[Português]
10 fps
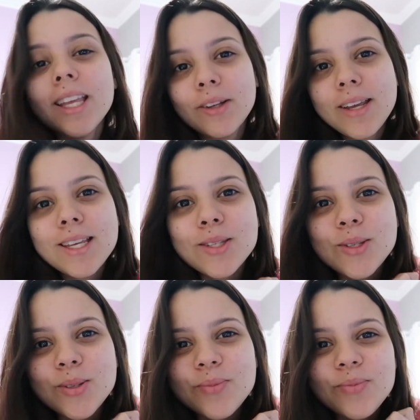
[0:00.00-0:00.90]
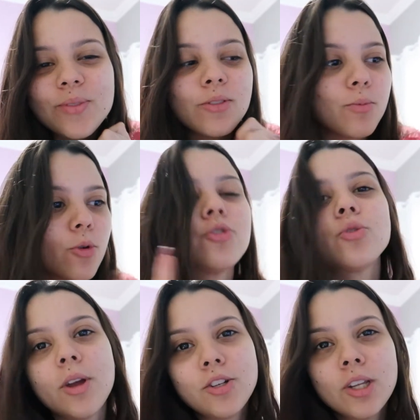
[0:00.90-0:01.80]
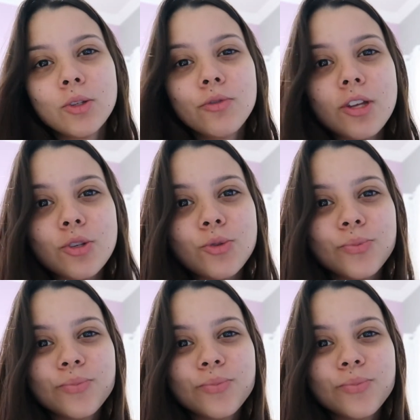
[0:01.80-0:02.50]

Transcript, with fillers: Então é isso, vamos continuar editando o vídeo.